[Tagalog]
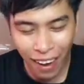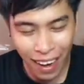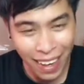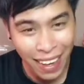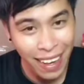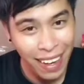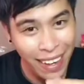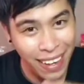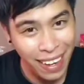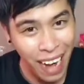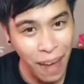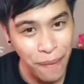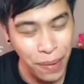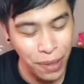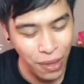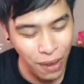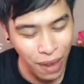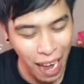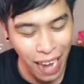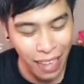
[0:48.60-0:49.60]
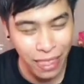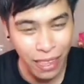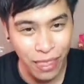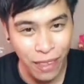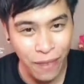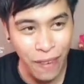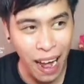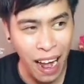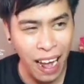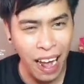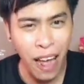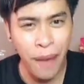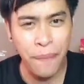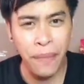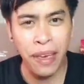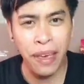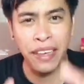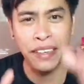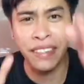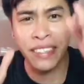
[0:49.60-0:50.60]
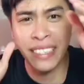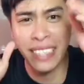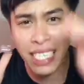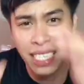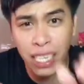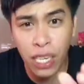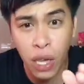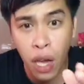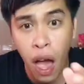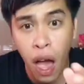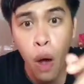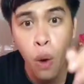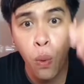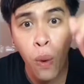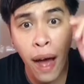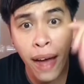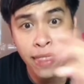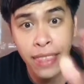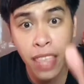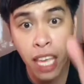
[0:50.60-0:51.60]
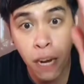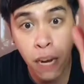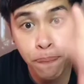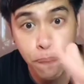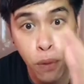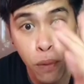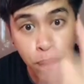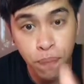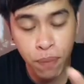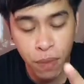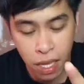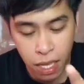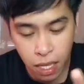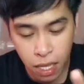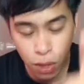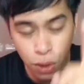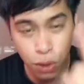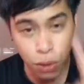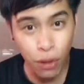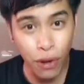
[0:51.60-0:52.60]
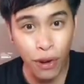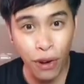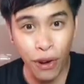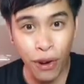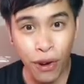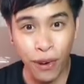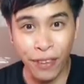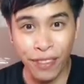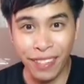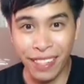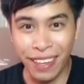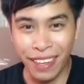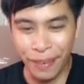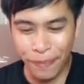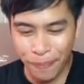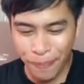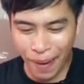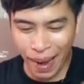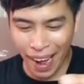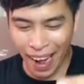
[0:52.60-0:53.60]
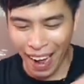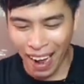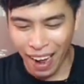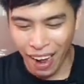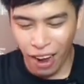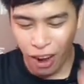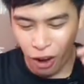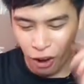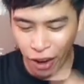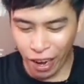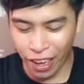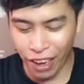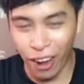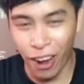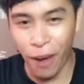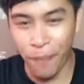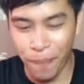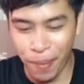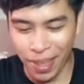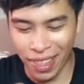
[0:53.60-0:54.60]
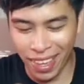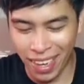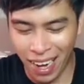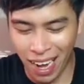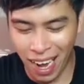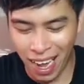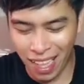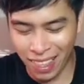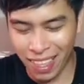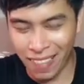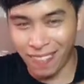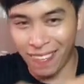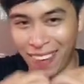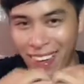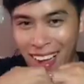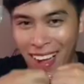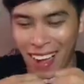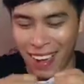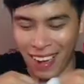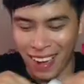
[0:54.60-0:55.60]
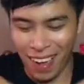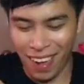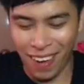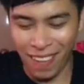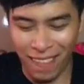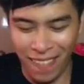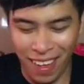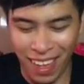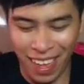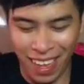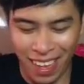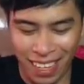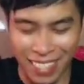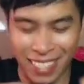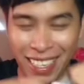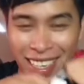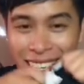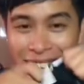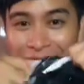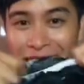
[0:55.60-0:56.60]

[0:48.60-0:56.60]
okay, grabe tong item ng mga ka-amazing kasi waterproof din to, ba? Diba? Okay, open na natin mga ka-amazing.